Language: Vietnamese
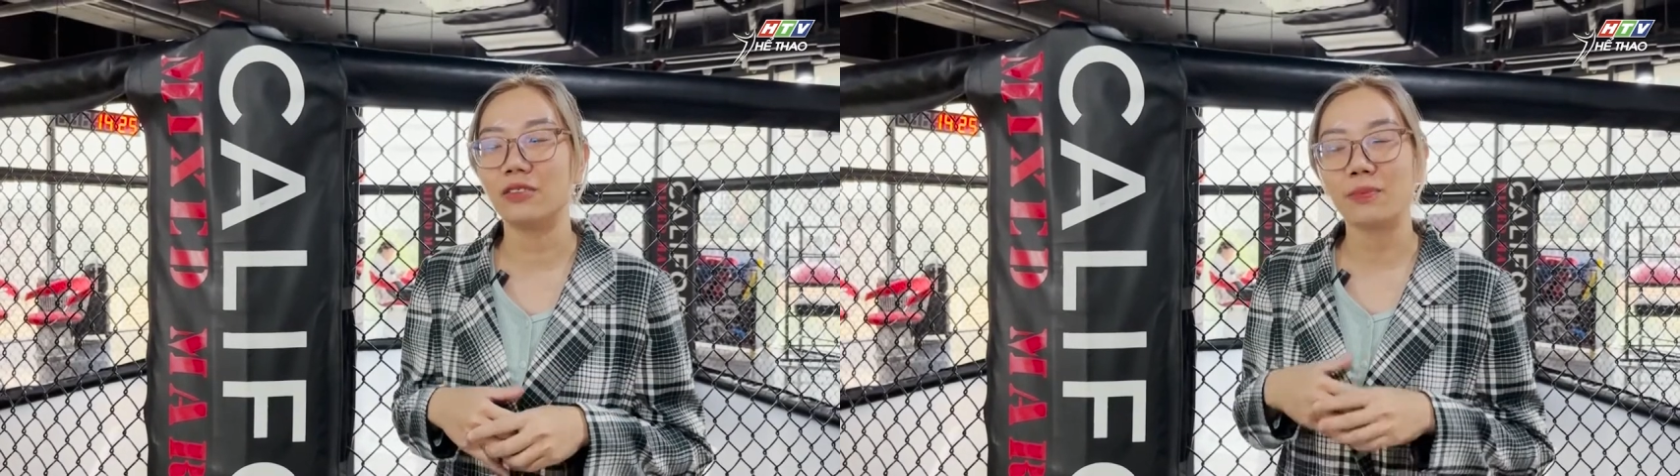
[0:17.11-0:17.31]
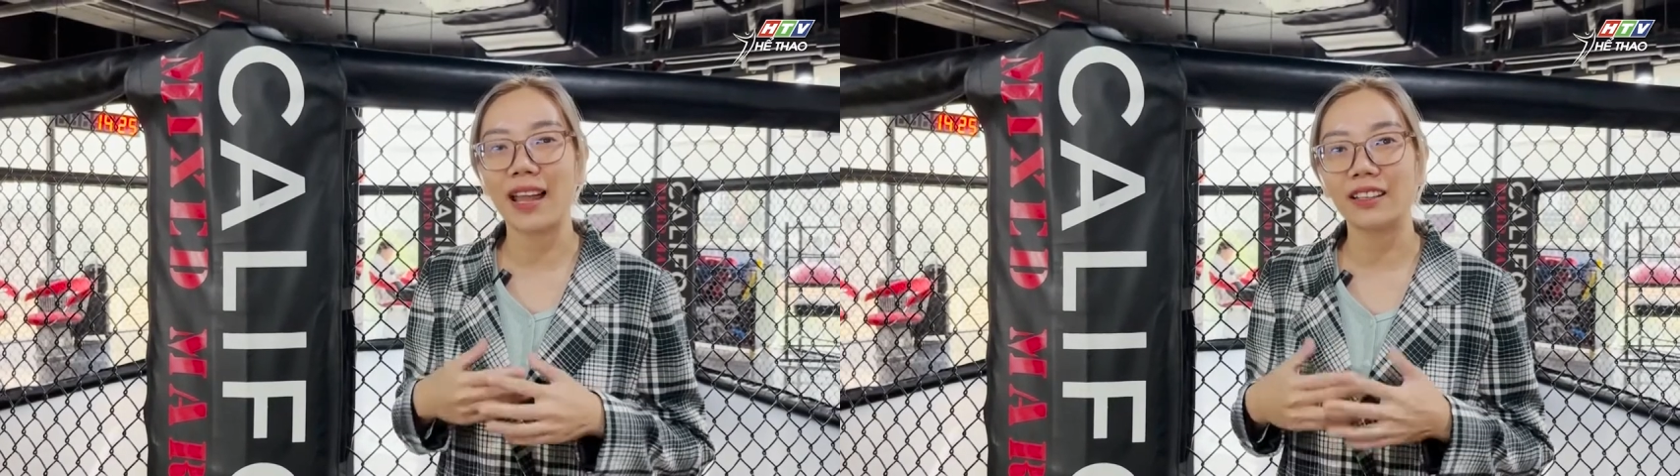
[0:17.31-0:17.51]

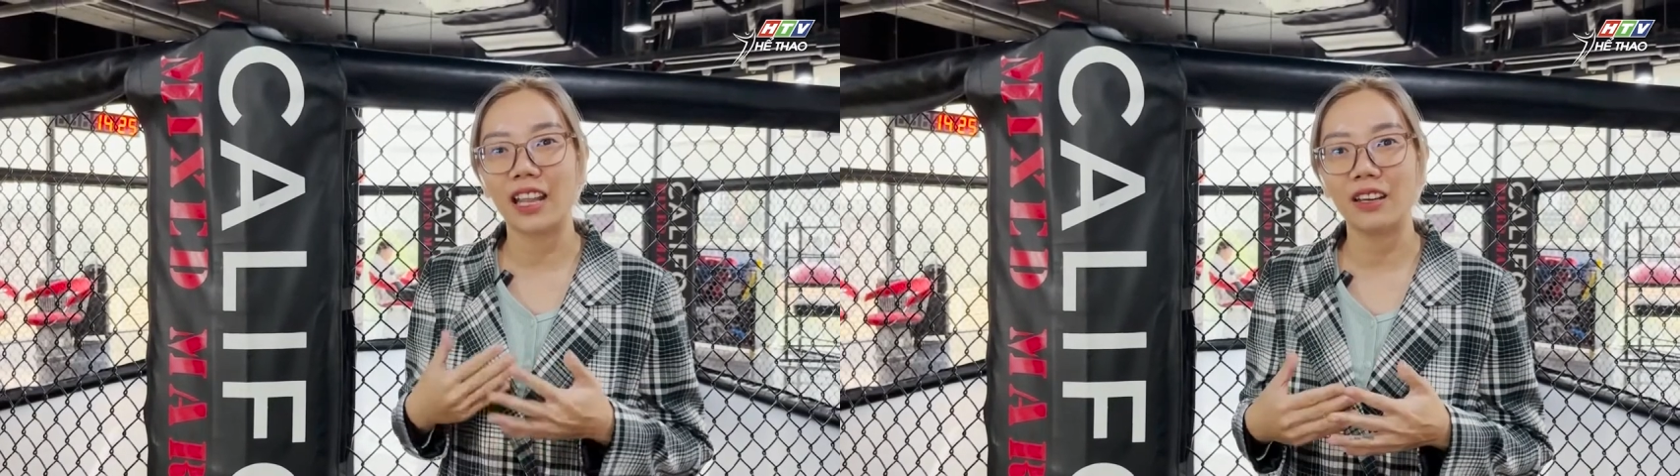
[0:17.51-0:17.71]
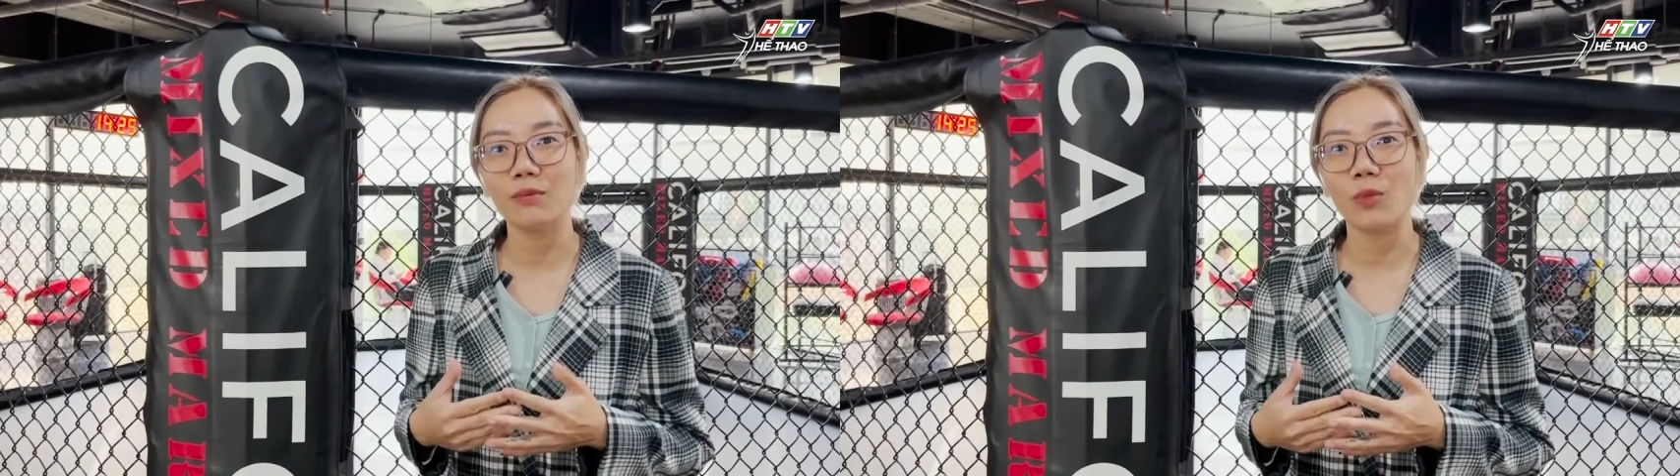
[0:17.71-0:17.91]
mang
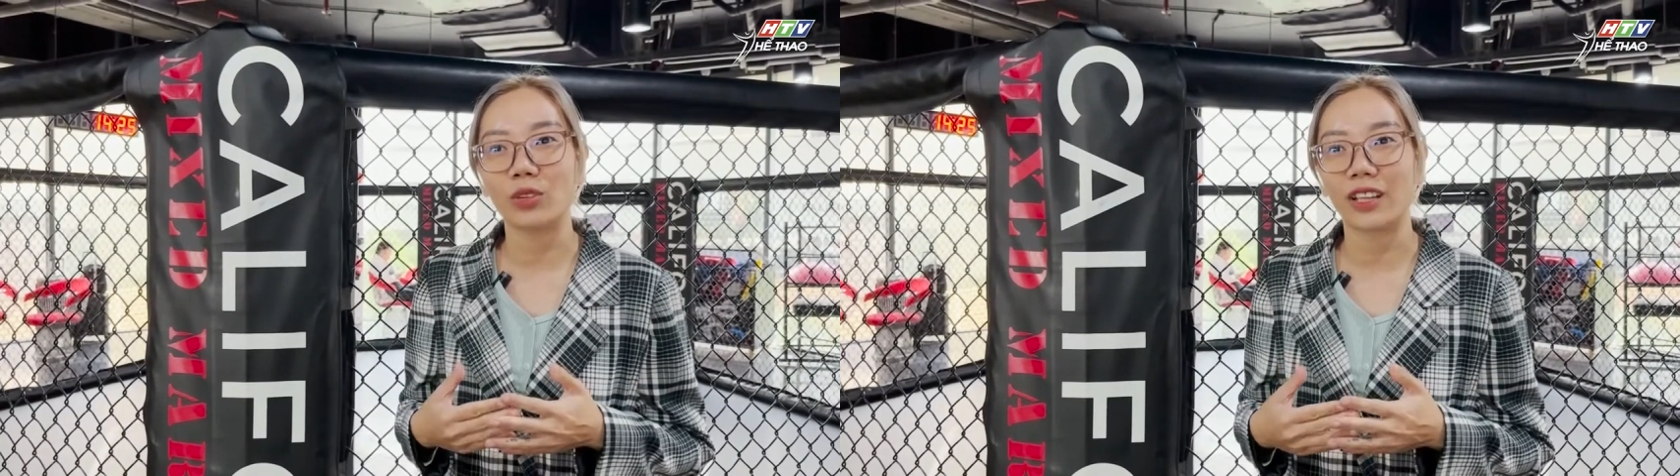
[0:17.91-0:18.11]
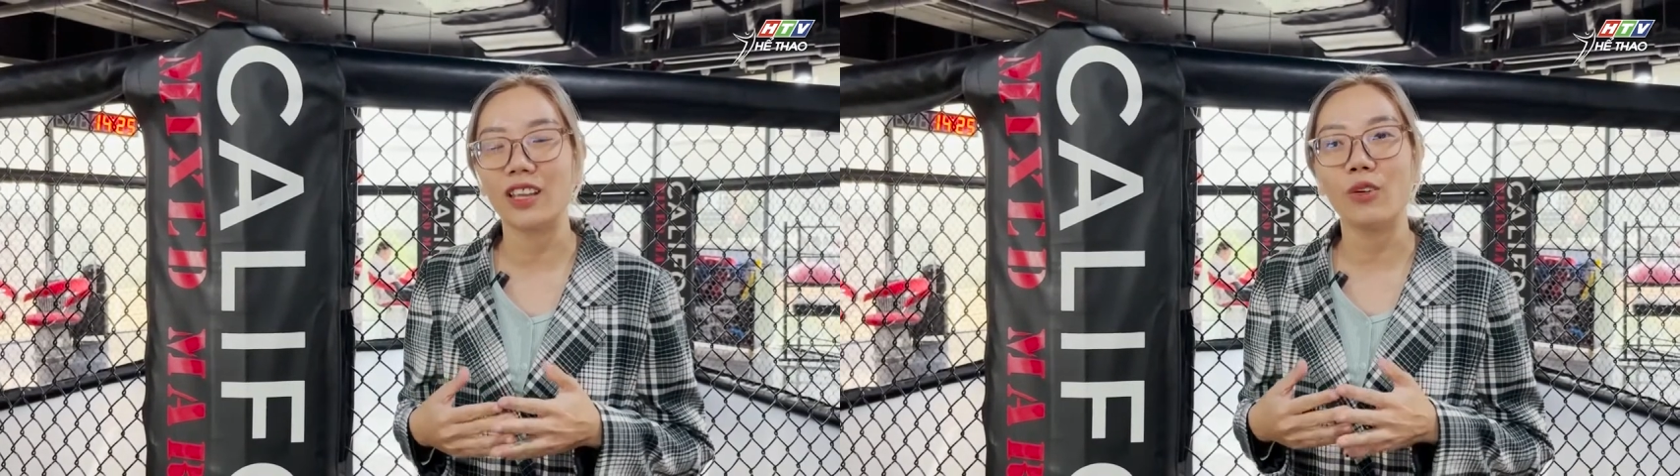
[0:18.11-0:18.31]
đến
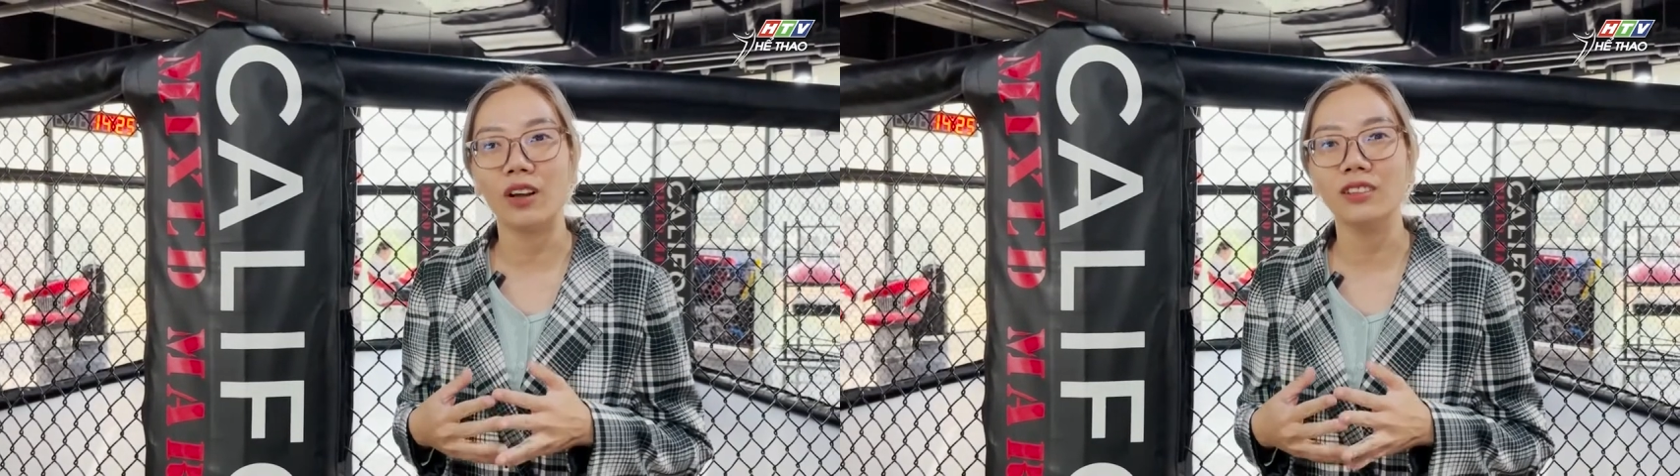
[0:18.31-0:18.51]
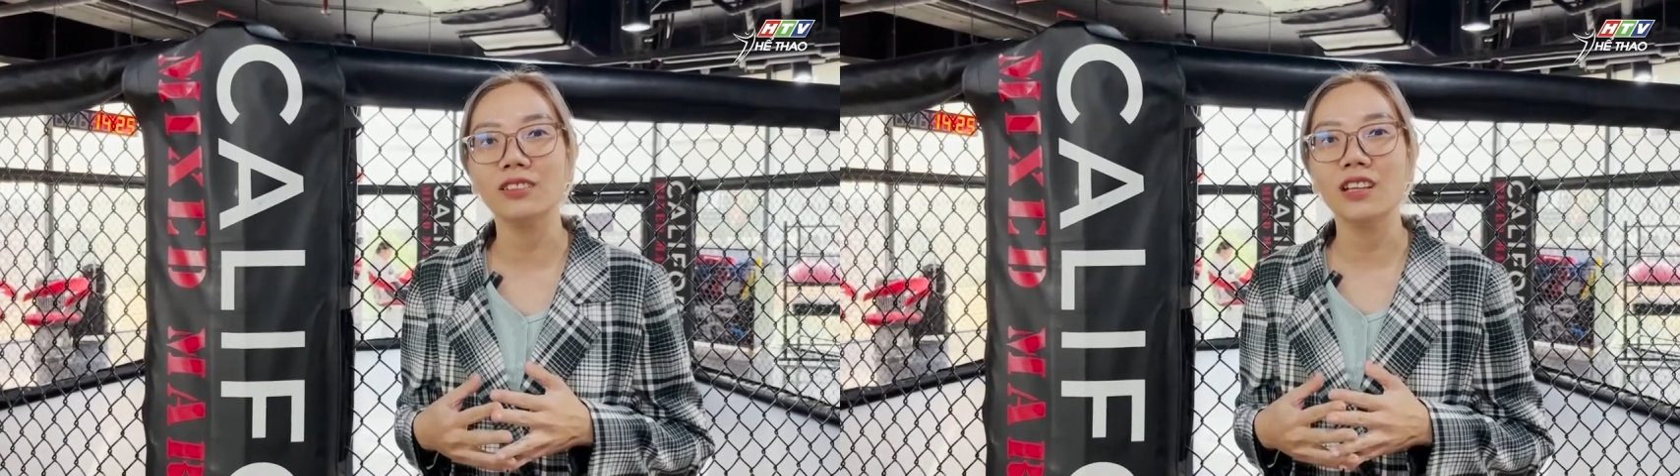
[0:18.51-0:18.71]
một cái hiệu
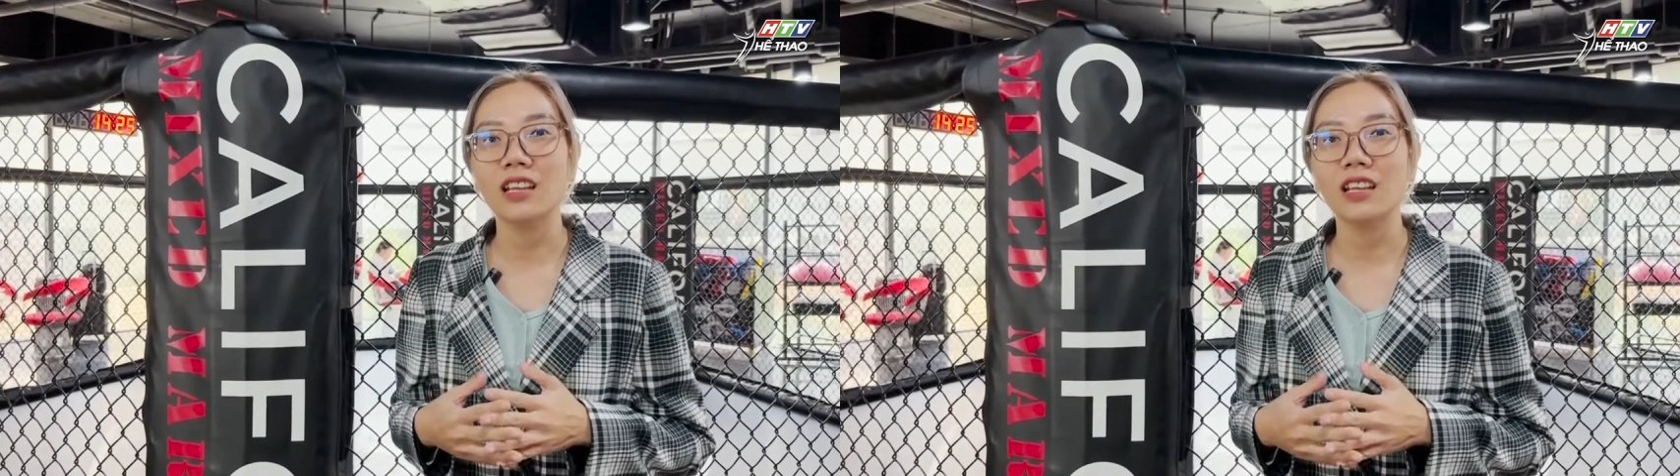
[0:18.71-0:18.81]
ứng